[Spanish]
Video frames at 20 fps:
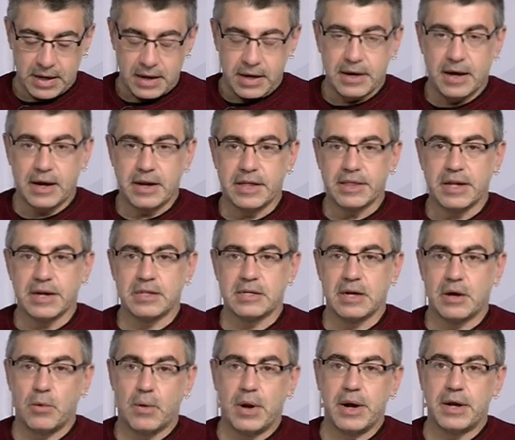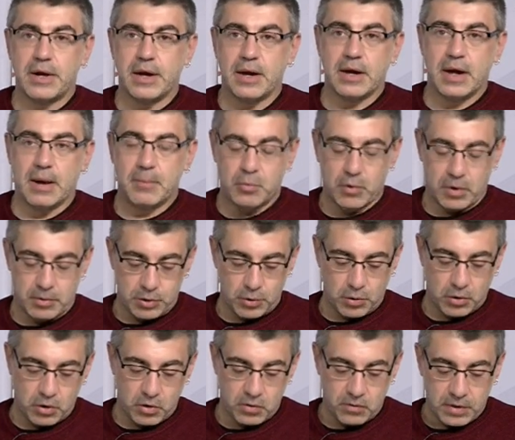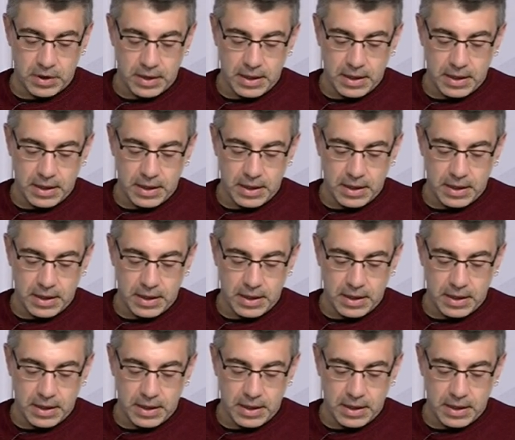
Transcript: en Alcázar de San Juan, en el campo Abedul Golf.